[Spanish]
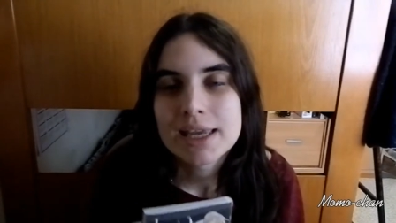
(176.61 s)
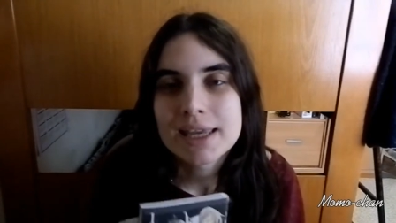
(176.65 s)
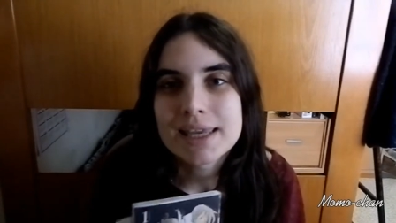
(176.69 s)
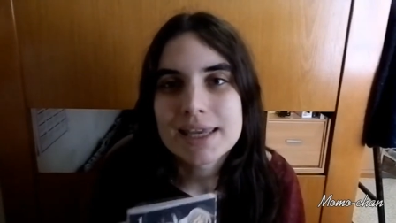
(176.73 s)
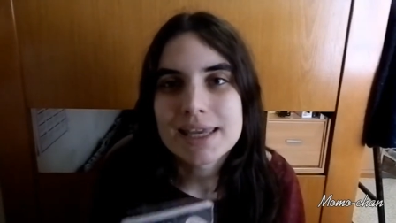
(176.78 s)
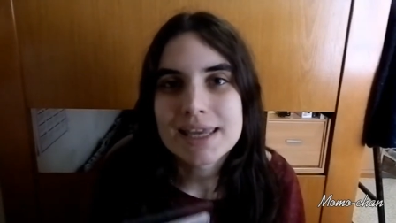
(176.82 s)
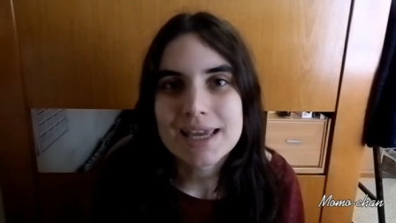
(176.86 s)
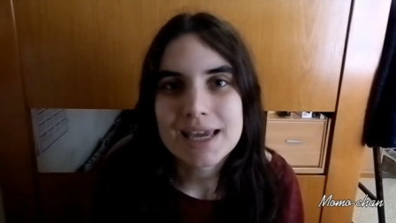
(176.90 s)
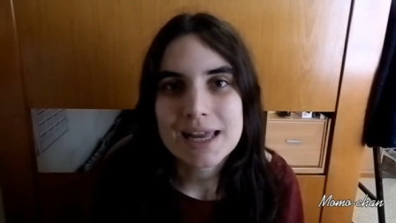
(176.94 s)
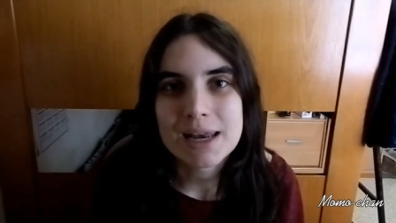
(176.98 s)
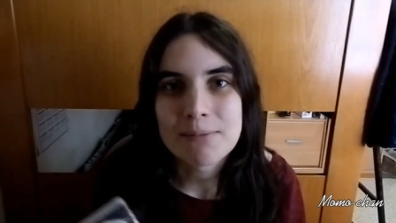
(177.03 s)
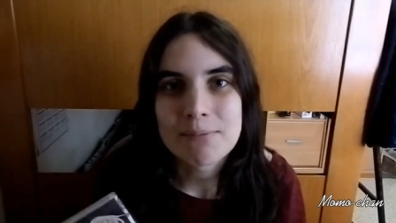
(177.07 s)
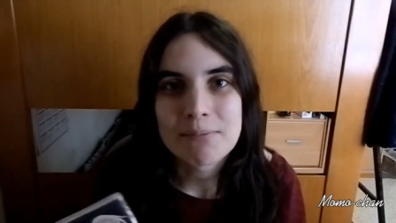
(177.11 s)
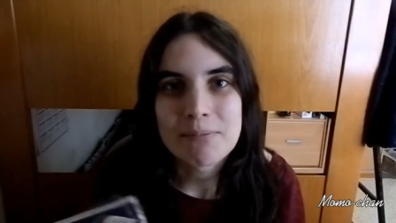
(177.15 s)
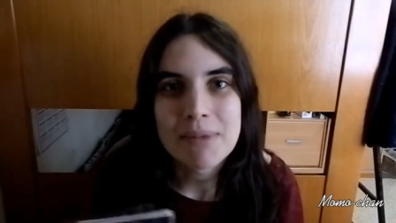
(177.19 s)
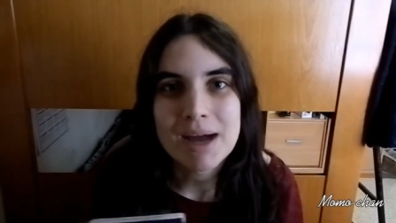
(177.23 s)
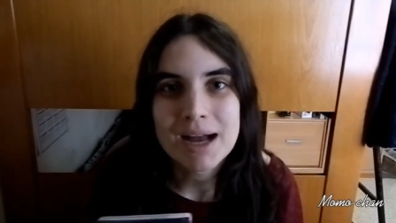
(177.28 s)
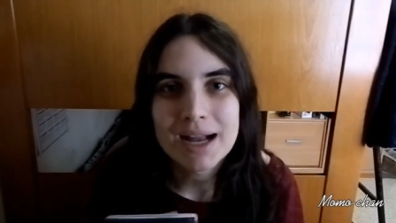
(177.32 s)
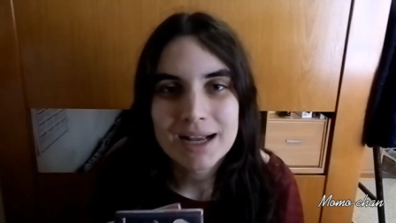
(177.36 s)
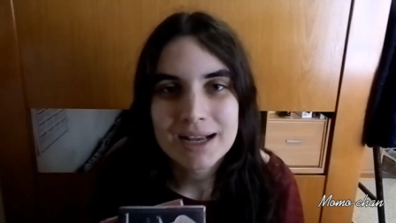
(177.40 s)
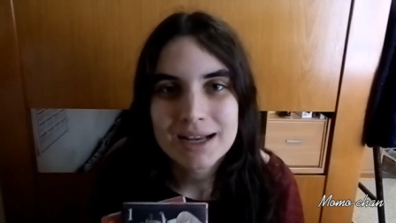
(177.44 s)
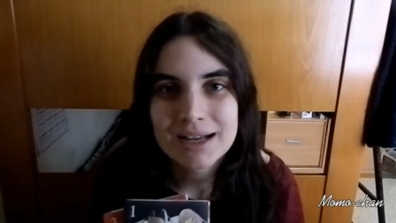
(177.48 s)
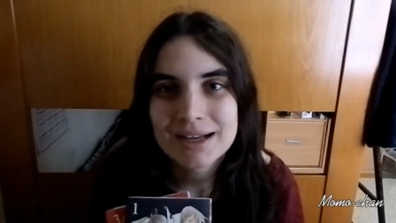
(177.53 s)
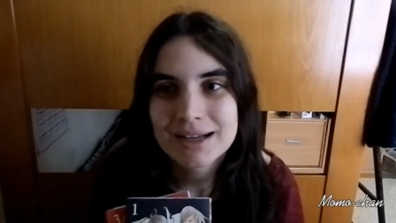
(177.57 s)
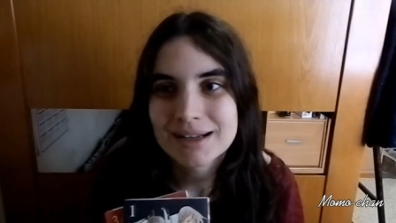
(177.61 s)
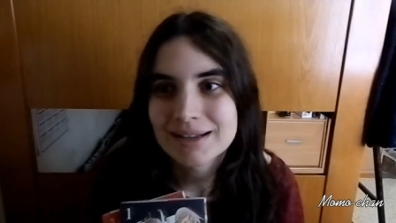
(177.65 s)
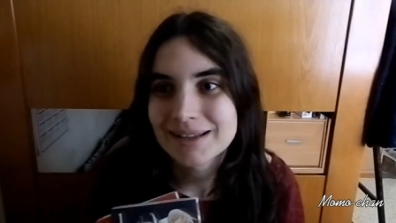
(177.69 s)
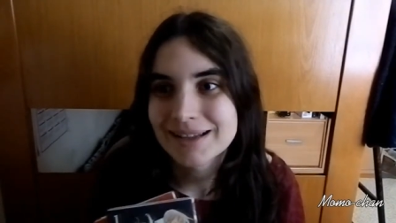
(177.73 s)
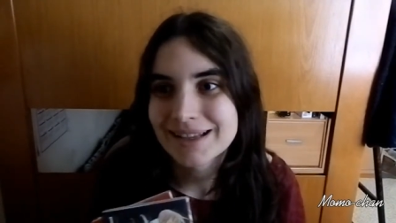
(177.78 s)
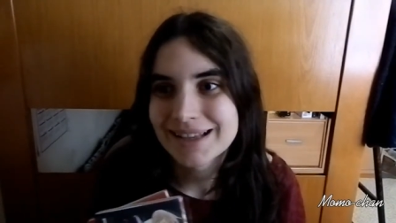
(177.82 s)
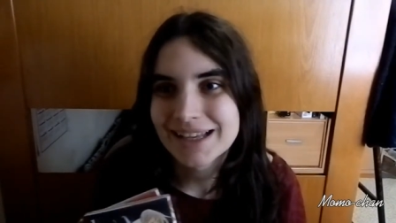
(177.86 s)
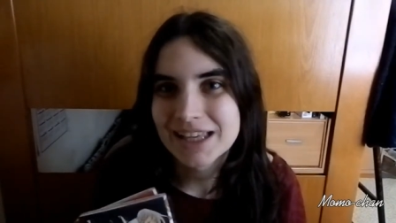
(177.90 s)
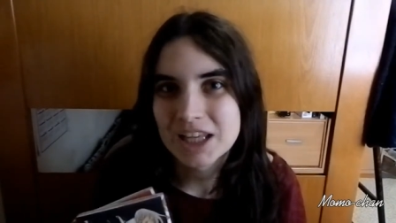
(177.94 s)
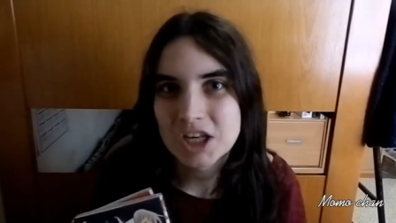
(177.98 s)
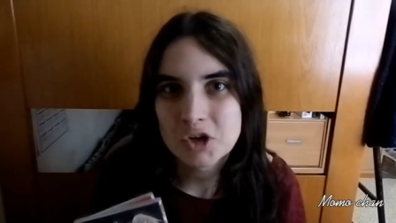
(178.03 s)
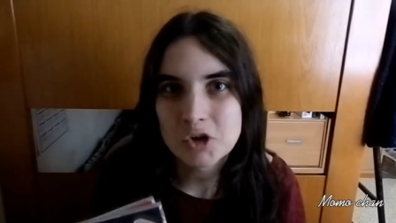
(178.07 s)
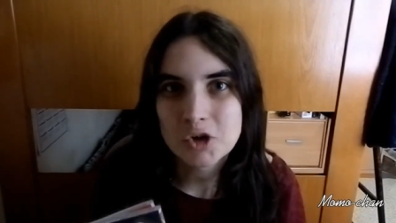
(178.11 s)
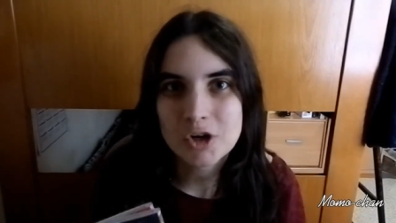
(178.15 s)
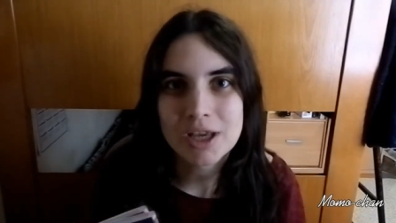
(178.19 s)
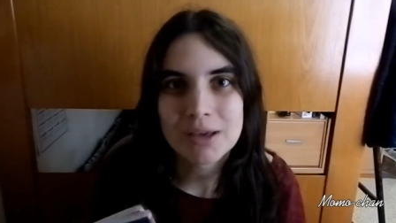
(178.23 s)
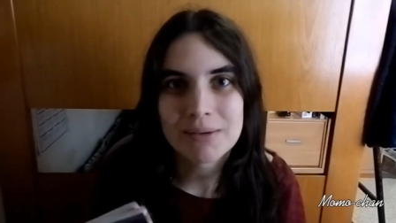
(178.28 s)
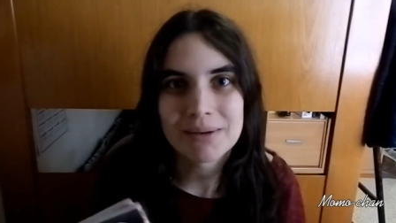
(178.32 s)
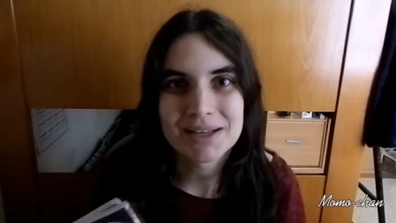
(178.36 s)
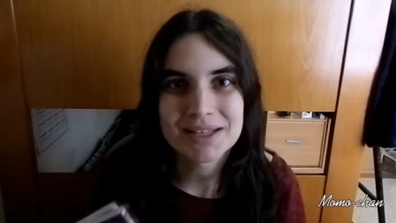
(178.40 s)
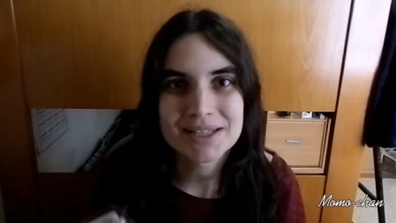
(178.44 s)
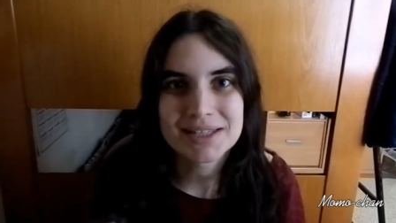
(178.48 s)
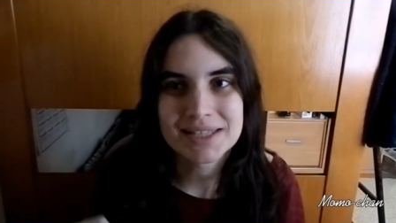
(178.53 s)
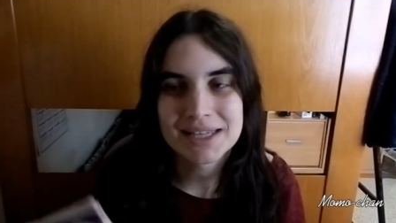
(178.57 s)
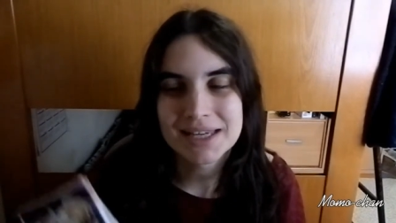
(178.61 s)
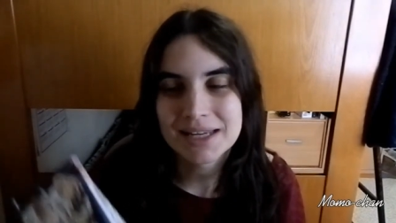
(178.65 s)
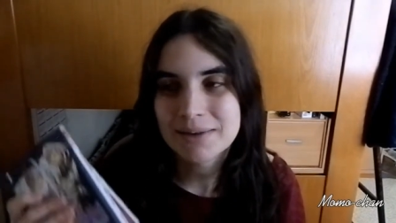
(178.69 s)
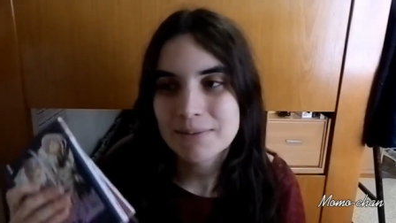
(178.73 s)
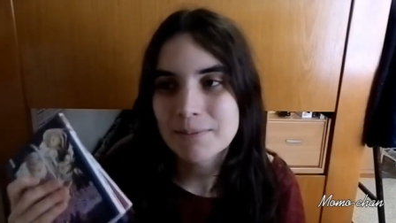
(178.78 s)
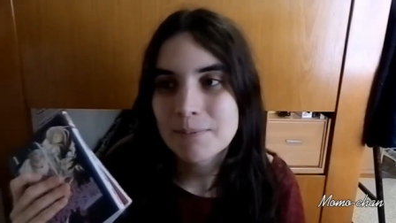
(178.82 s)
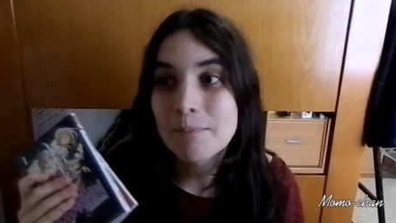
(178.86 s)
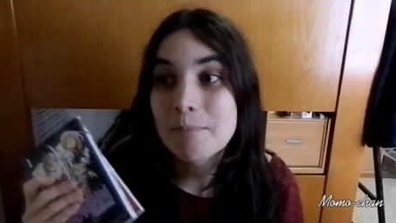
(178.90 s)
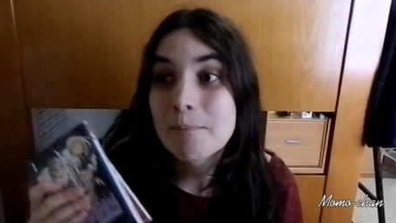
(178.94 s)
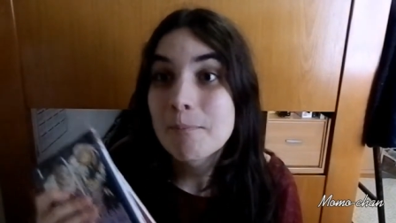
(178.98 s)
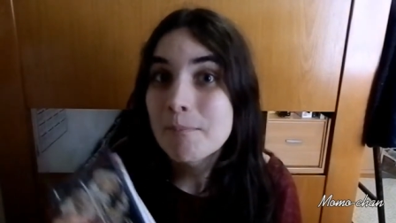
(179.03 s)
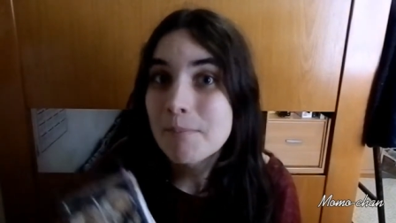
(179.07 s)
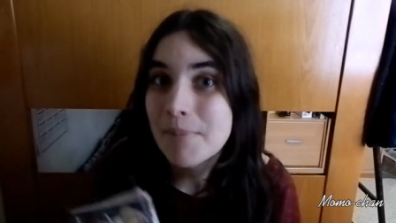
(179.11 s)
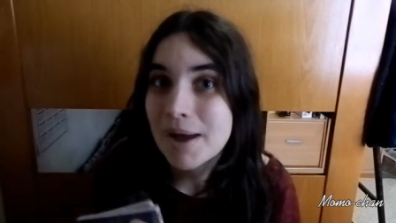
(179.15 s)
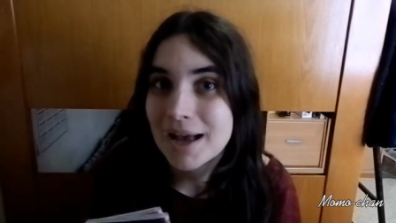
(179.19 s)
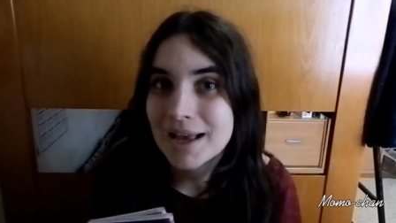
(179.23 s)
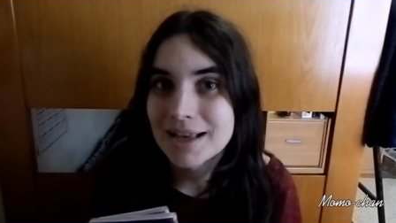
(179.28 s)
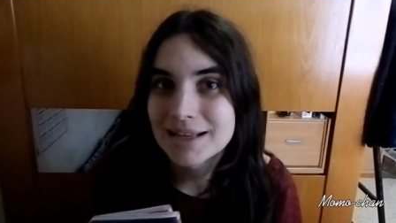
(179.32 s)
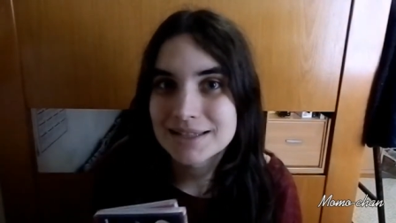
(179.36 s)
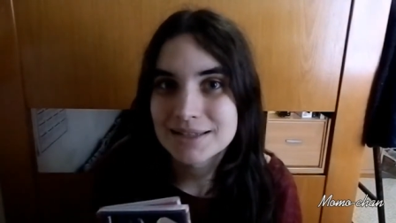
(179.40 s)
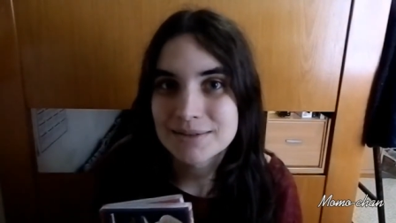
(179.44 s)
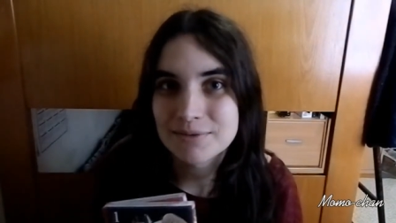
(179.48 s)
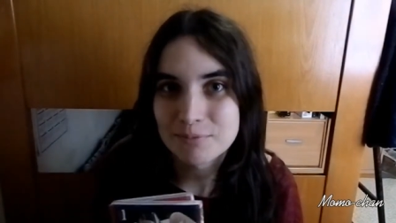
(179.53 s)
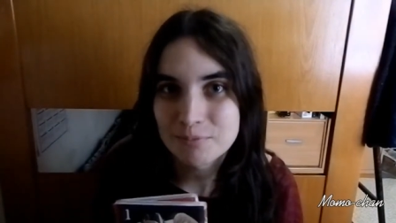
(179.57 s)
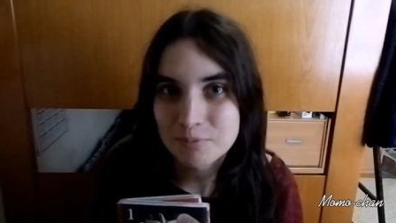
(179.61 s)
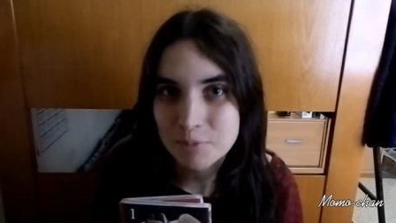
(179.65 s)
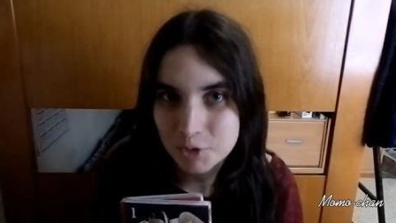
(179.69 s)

y el manga creo que va a ser más